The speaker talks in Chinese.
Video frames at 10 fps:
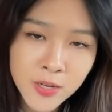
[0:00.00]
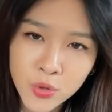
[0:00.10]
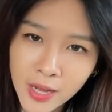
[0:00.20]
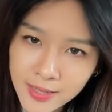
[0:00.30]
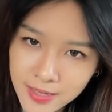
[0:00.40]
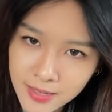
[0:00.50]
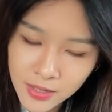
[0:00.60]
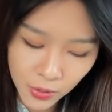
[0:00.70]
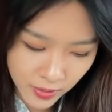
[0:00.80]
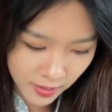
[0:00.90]
所以他其实
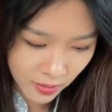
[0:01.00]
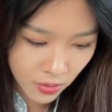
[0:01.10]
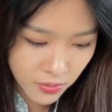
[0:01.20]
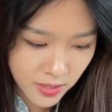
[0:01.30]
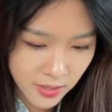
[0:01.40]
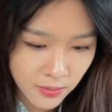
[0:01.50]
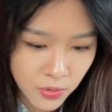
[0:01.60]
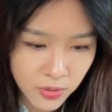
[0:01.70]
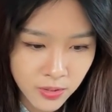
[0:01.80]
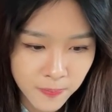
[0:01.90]
留了一个空间，就
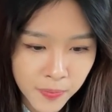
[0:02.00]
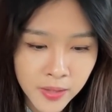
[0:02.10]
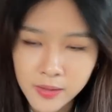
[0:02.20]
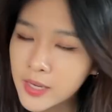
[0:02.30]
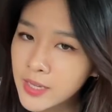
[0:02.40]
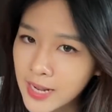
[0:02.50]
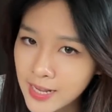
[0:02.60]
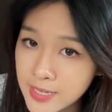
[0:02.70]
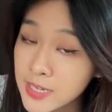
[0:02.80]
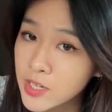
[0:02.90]
是你可以拿来
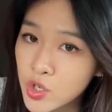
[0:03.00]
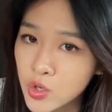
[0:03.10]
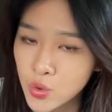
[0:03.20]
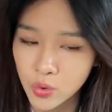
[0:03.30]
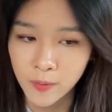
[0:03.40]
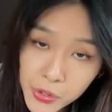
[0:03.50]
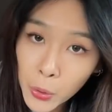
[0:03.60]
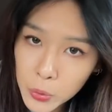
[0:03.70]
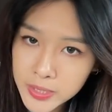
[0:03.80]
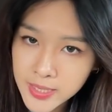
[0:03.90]
解释说，
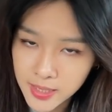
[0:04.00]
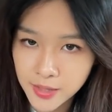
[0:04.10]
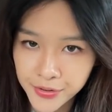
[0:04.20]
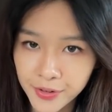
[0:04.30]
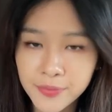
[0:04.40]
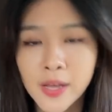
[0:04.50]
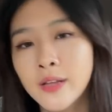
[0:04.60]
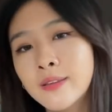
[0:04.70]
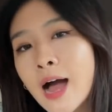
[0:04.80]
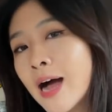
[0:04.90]
有一些人。
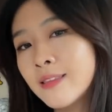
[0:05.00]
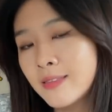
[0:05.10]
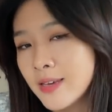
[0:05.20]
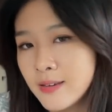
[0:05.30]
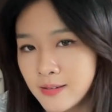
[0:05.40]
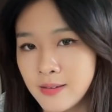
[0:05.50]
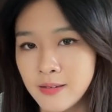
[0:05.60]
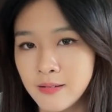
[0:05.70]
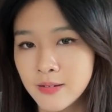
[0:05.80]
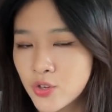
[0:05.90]
他定
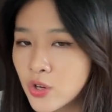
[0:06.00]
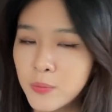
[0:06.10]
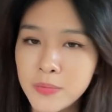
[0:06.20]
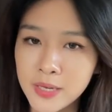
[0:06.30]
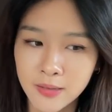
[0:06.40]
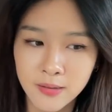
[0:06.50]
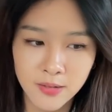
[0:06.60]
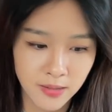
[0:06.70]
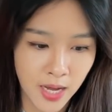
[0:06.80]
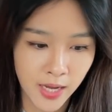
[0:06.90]
义生命是
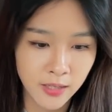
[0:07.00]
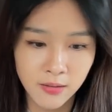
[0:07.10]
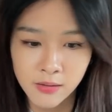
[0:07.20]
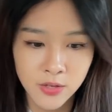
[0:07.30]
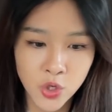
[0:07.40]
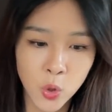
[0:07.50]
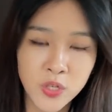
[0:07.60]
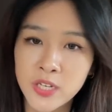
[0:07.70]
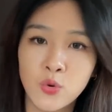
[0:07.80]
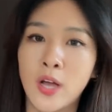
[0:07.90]
在受
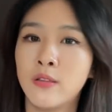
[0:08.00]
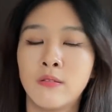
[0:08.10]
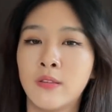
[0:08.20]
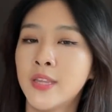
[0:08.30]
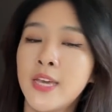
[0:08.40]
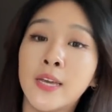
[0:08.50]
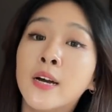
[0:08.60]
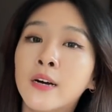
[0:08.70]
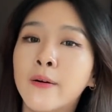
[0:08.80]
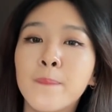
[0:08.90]
精卵的那一
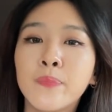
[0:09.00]
刻